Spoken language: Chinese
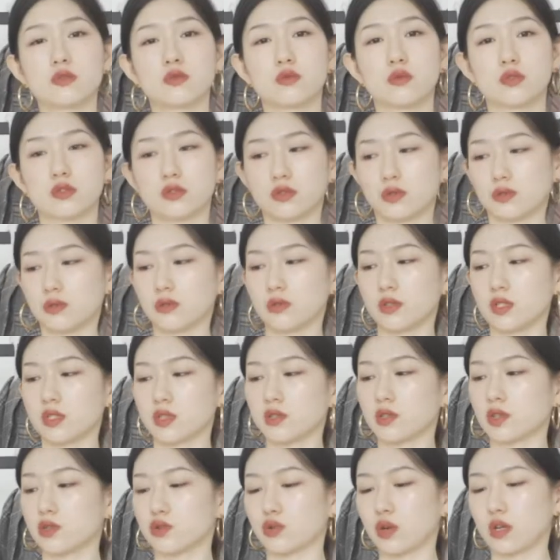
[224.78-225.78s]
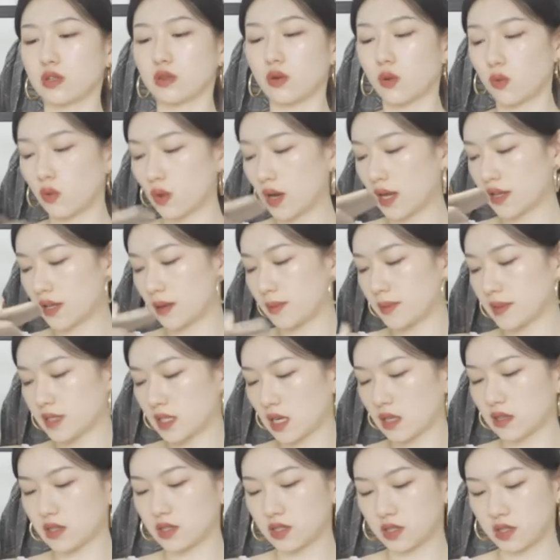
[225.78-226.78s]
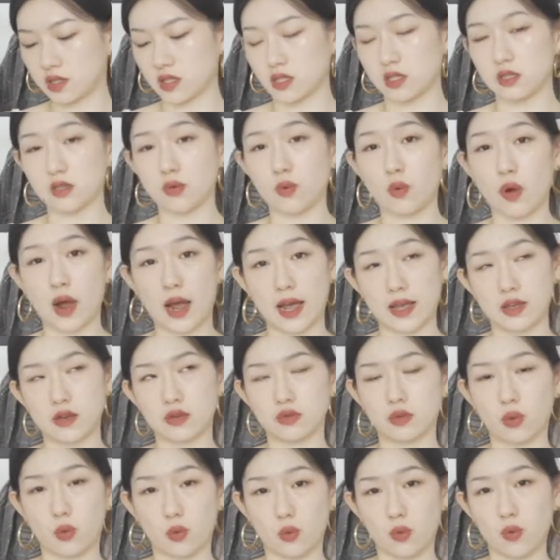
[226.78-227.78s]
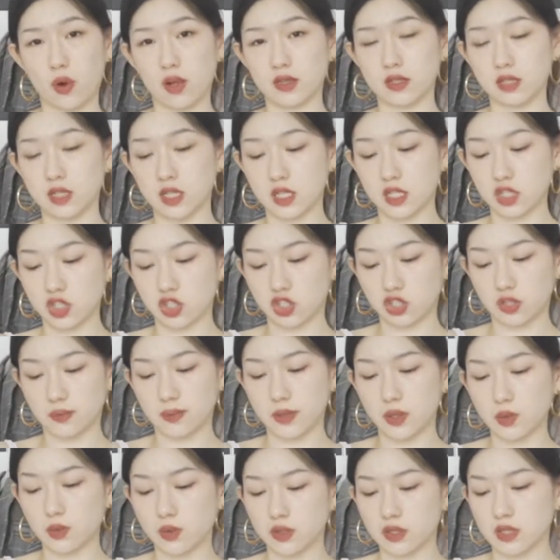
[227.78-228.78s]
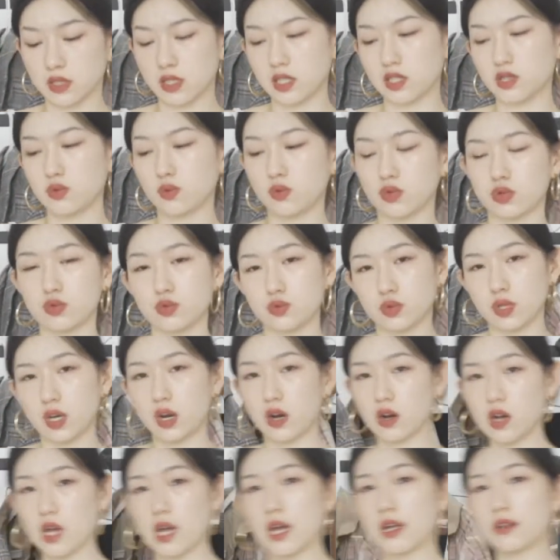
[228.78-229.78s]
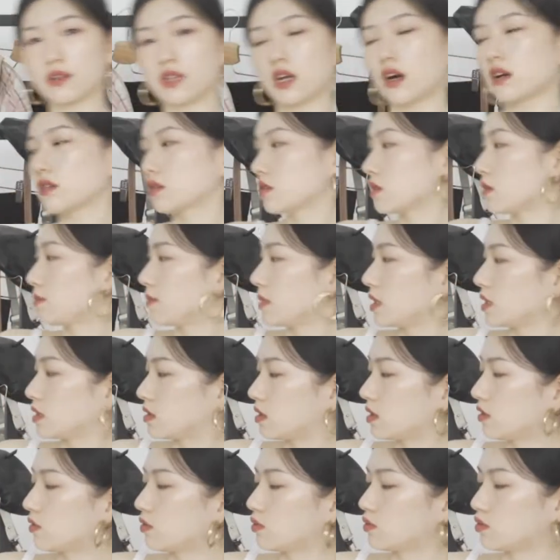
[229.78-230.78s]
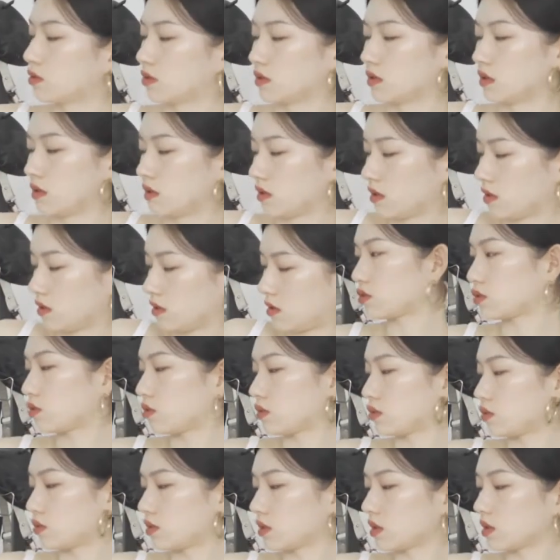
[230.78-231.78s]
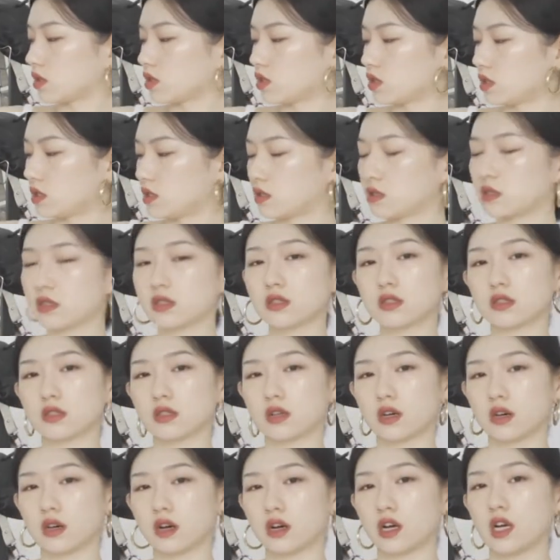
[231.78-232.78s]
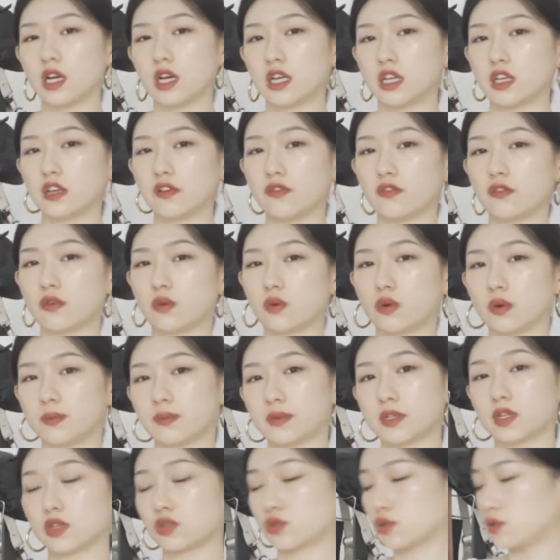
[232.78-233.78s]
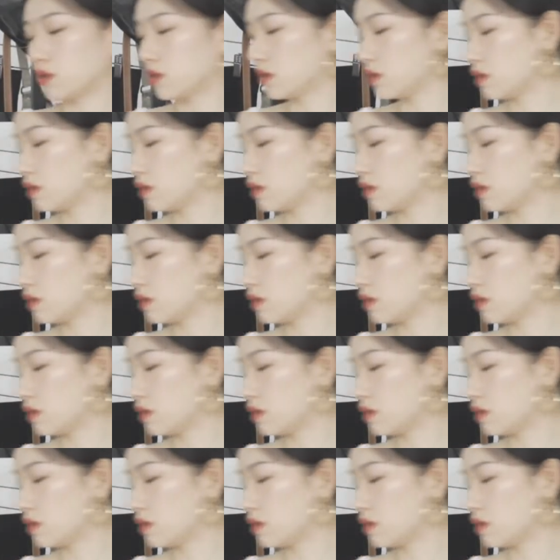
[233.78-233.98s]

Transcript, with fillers: 我秋冬一直在穿的，呼啦他们家的鞋子，我还有同款的那个蛇皮纹的，但是我主要挑这个米色，因为我觉得就我觉得跟这一次的衣服会比较顺